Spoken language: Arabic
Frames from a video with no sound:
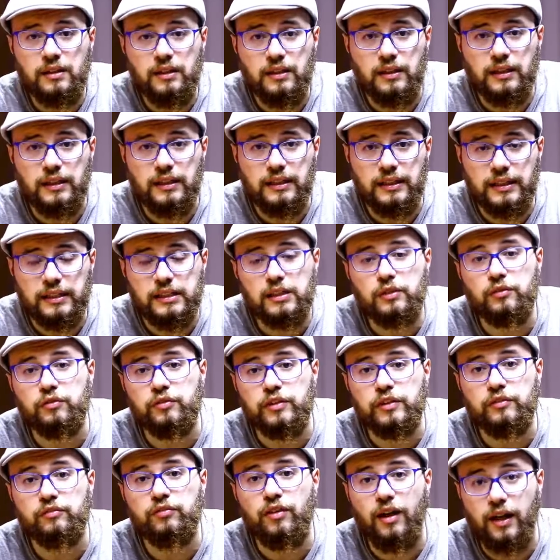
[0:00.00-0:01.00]
لينك
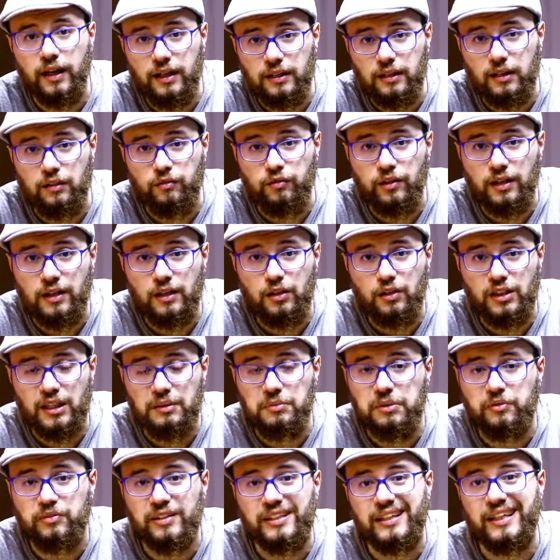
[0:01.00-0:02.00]
في فايل الفايل دوت
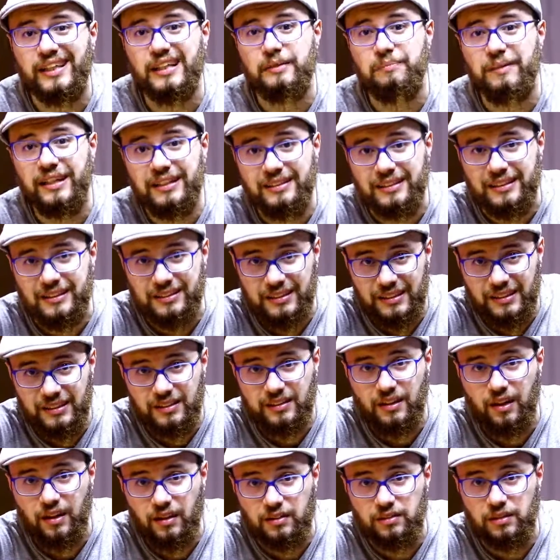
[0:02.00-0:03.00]
هيبقى فيه كلمات
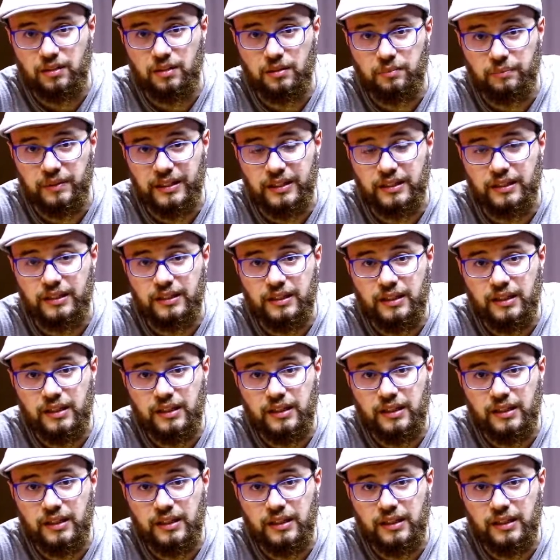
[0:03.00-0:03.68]
كتير اكتر من